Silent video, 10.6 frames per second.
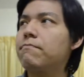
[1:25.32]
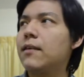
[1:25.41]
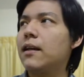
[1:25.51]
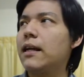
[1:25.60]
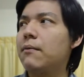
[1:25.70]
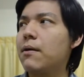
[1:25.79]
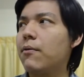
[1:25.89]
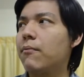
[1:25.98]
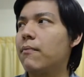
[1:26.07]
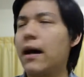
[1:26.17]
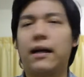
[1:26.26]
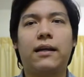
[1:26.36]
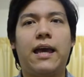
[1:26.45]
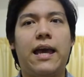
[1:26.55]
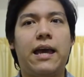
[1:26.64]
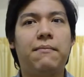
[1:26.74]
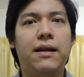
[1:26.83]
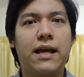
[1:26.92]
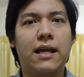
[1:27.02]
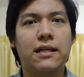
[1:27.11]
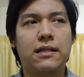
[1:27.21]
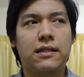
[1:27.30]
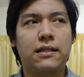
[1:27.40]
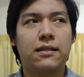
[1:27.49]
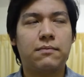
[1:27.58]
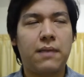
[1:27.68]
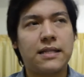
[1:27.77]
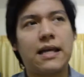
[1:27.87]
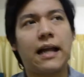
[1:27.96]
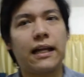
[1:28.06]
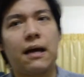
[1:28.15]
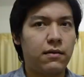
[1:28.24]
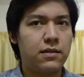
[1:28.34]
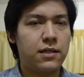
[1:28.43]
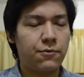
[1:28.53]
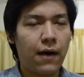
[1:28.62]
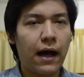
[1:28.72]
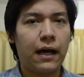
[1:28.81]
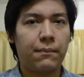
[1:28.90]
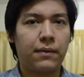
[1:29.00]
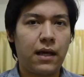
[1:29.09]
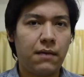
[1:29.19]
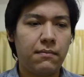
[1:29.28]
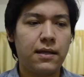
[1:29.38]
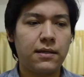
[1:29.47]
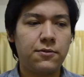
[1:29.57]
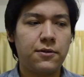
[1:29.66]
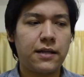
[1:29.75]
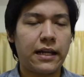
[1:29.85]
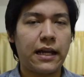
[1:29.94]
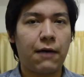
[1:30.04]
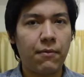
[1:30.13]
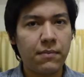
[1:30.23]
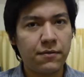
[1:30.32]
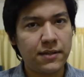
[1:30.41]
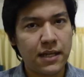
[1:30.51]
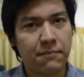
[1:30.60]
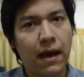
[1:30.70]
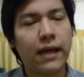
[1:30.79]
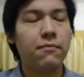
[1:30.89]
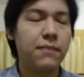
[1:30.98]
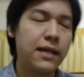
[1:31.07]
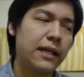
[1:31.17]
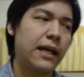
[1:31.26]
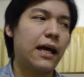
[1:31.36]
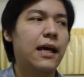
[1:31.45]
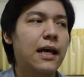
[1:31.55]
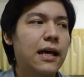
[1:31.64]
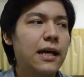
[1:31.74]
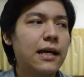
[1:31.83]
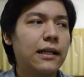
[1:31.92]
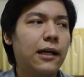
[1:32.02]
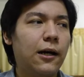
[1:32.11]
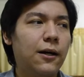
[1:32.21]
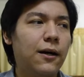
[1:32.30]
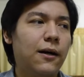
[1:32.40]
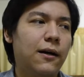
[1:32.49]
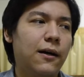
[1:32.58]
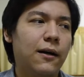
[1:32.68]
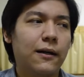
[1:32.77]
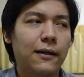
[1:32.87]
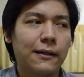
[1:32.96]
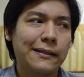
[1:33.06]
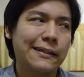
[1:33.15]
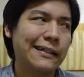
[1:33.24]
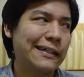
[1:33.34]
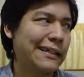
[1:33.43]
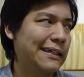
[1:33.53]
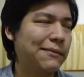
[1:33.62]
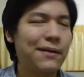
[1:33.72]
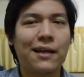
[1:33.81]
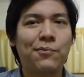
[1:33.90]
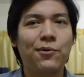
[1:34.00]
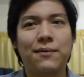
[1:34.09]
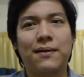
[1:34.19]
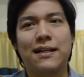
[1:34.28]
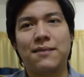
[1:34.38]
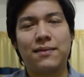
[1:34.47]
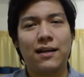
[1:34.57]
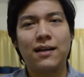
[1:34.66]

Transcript: ก็เลยทำให้ผมหักเหมาเรียนเภสัชนะครับชีวะกับเคมีถ้าส่วนใหญ่จะถามว่ามีฟิสิกส์ไหมก็มีนะก็ไม่อยากพูดถึงมันเลยใช่ไหมครับ